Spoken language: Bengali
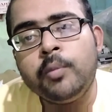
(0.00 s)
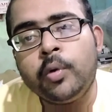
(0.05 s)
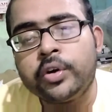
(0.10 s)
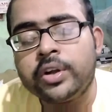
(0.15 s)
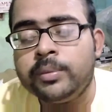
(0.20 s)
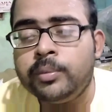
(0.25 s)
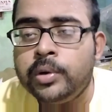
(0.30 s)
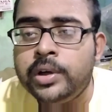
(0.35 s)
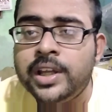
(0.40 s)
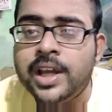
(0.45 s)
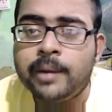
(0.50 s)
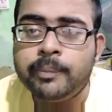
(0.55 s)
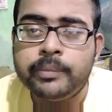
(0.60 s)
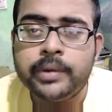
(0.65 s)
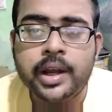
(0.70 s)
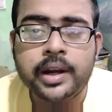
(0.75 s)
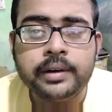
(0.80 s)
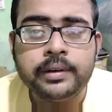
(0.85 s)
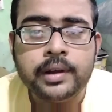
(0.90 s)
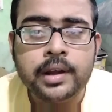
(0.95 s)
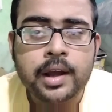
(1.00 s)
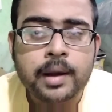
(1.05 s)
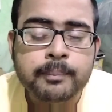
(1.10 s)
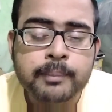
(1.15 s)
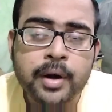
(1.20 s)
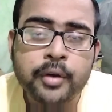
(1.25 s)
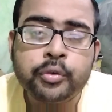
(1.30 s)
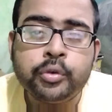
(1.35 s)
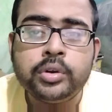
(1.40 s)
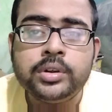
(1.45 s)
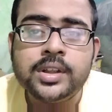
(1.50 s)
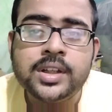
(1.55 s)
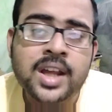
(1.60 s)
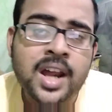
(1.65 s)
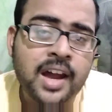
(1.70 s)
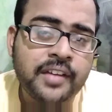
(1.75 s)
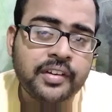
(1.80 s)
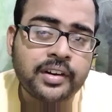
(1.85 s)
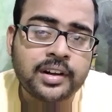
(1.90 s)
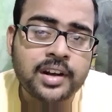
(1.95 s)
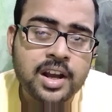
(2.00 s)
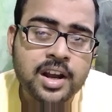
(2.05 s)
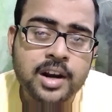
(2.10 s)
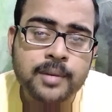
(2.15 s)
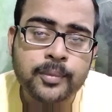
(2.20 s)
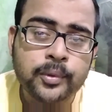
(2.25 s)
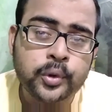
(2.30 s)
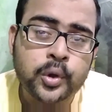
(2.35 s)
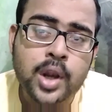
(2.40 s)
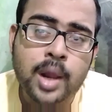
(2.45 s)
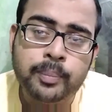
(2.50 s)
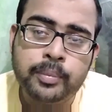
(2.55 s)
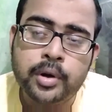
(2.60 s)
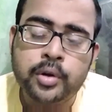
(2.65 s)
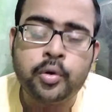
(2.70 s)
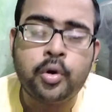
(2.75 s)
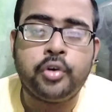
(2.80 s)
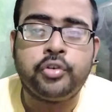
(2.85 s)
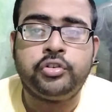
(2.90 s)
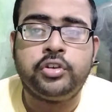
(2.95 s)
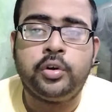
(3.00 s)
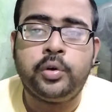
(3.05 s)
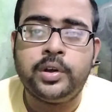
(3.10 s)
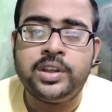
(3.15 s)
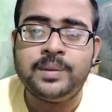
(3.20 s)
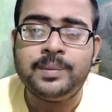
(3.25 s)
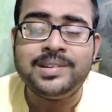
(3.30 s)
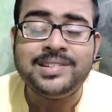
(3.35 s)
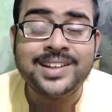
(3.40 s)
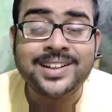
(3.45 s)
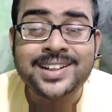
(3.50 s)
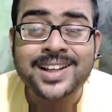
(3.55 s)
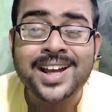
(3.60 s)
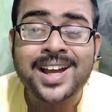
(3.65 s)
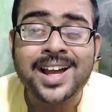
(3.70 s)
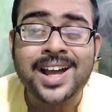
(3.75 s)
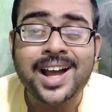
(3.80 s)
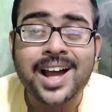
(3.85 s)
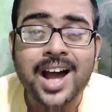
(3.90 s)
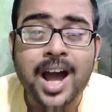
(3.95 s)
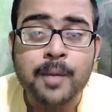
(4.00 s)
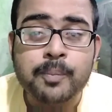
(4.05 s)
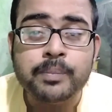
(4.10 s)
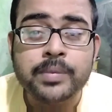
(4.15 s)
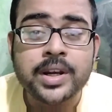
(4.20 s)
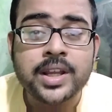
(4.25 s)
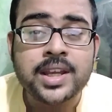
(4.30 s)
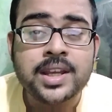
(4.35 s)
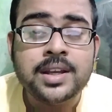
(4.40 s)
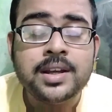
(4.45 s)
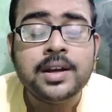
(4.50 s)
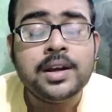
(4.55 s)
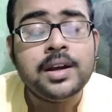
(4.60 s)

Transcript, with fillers: মোটামুটি আপনার পাঁচশো থেকে হাজার টাকার মতন আপনার খরচা হয়ে যাবে যেটা আপনি